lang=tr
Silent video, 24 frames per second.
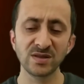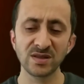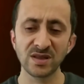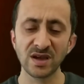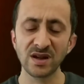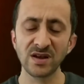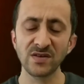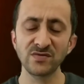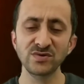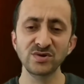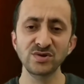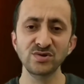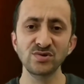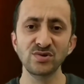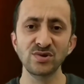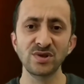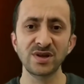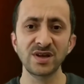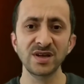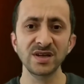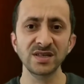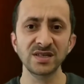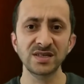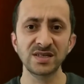tarafsız
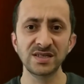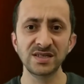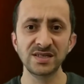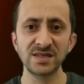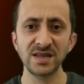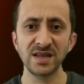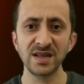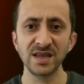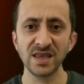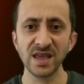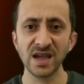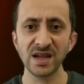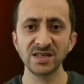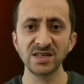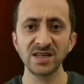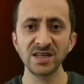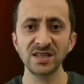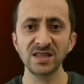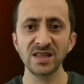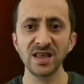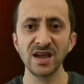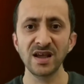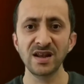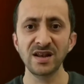olarak sizlere
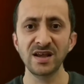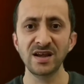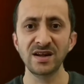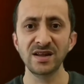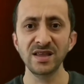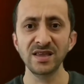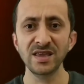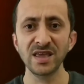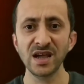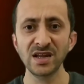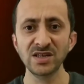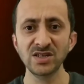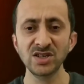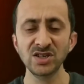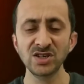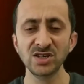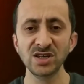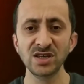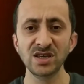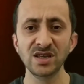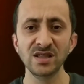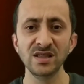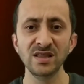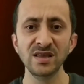gerçek değerlerle gerçek
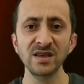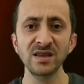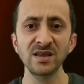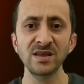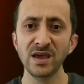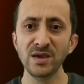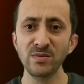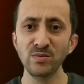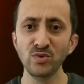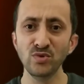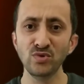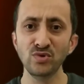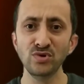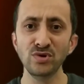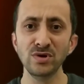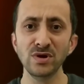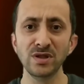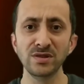şekilde hem ürünü